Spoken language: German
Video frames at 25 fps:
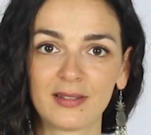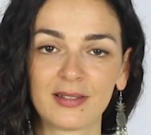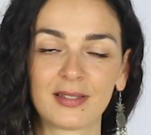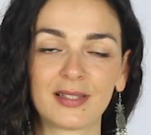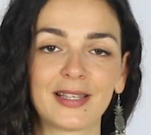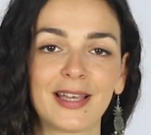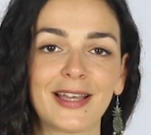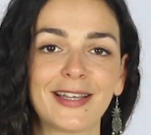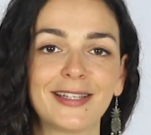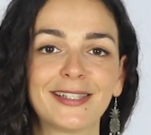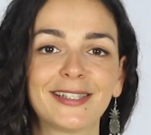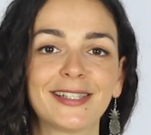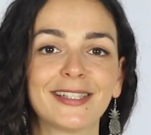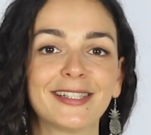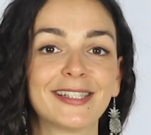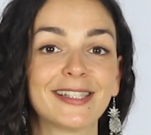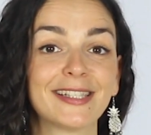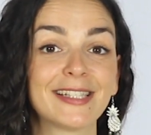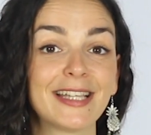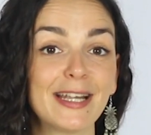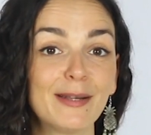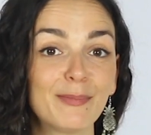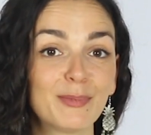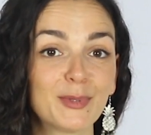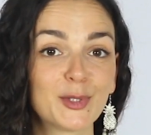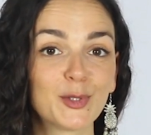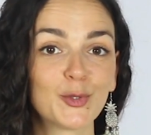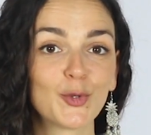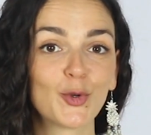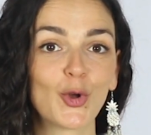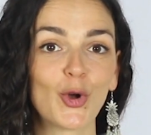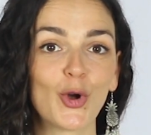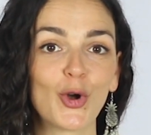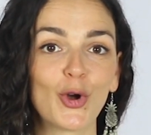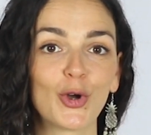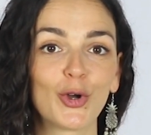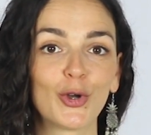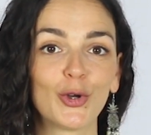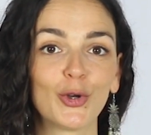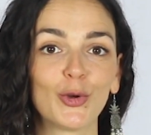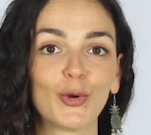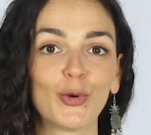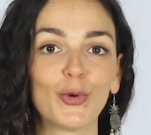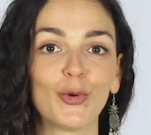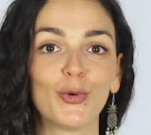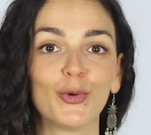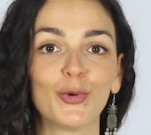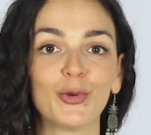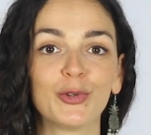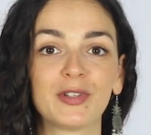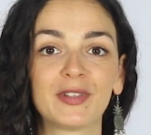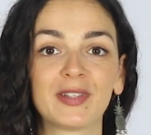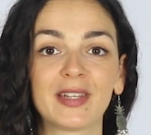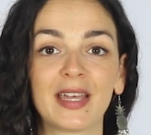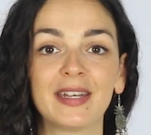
Das heißt, selbst zu kochen und